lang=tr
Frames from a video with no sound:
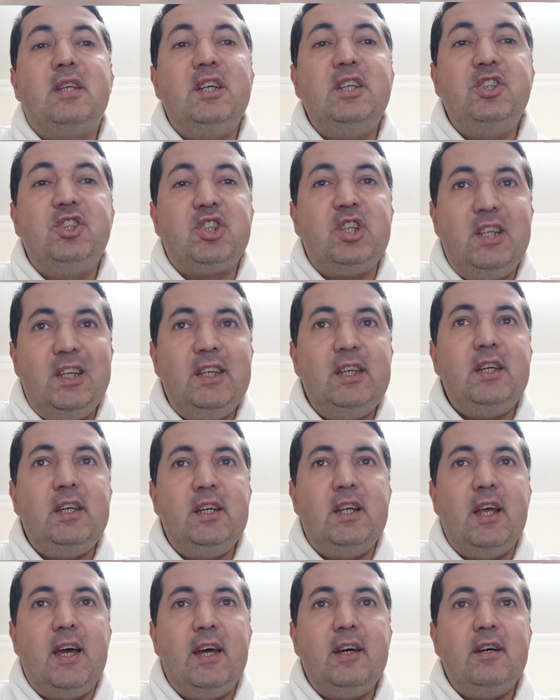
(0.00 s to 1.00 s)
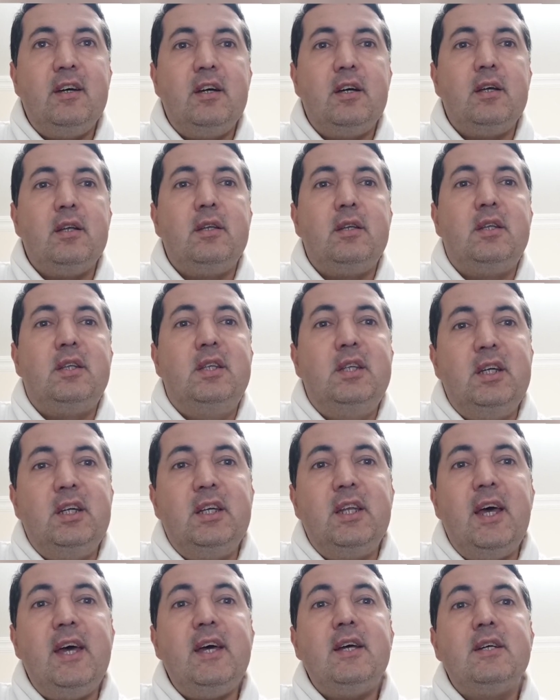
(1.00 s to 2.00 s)
dinciliği ile
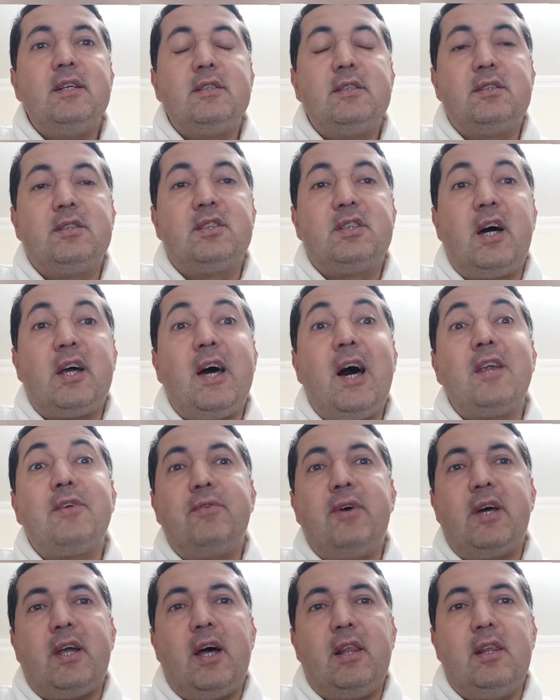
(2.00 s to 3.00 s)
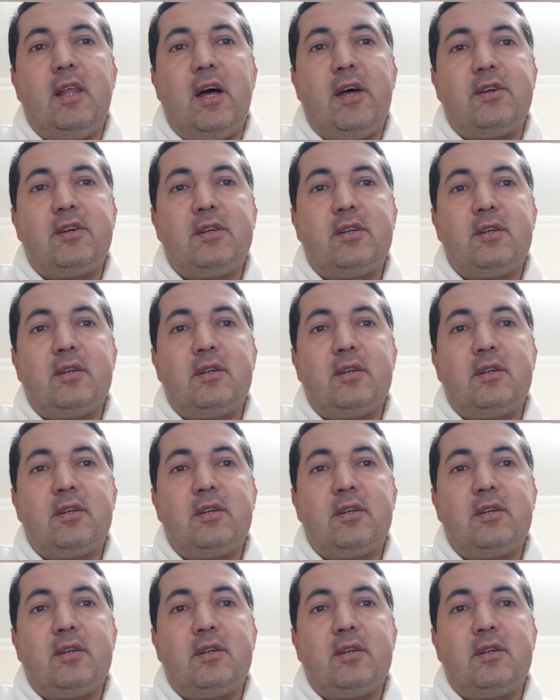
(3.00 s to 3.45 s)
dine zarar verenler.